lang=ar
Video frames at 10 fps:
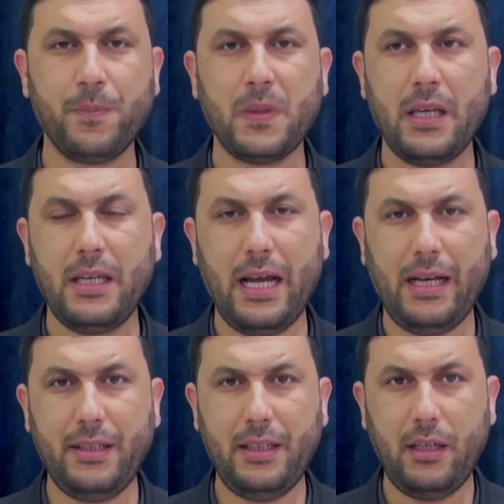
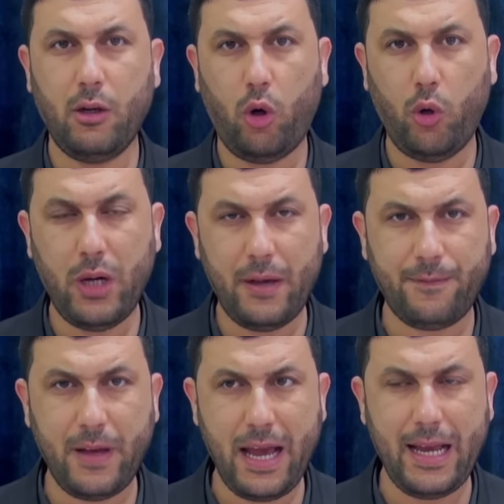يعني
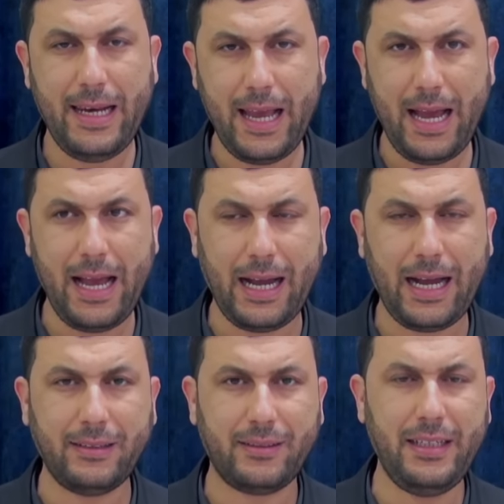حلفاء لها
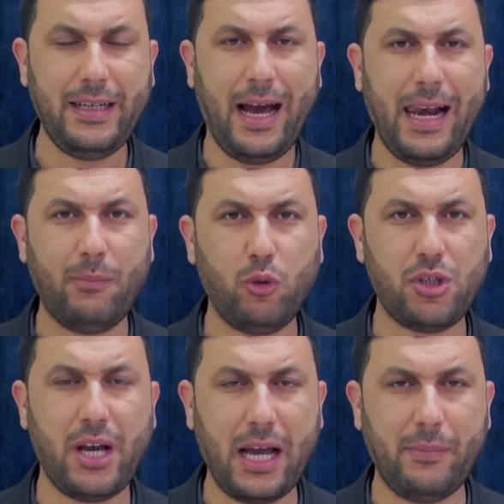قادرين على
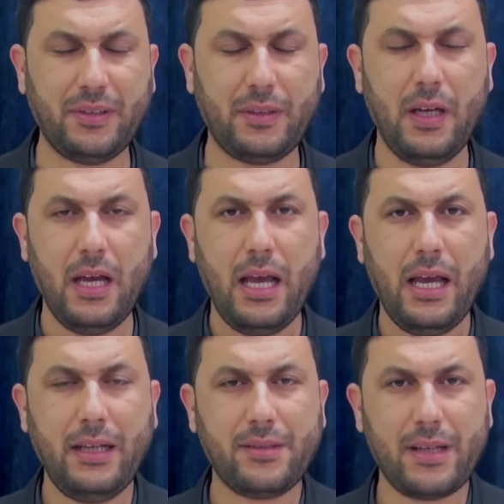مشاغبة
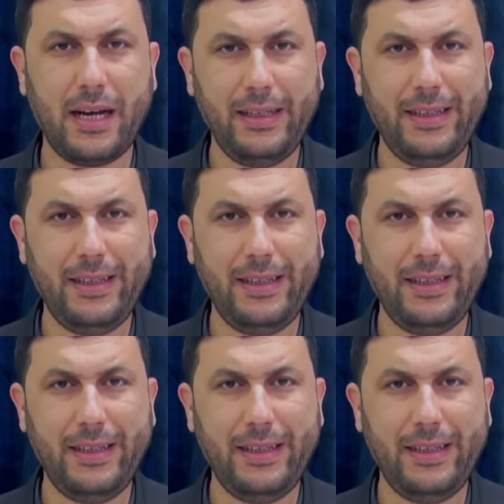إسرائيل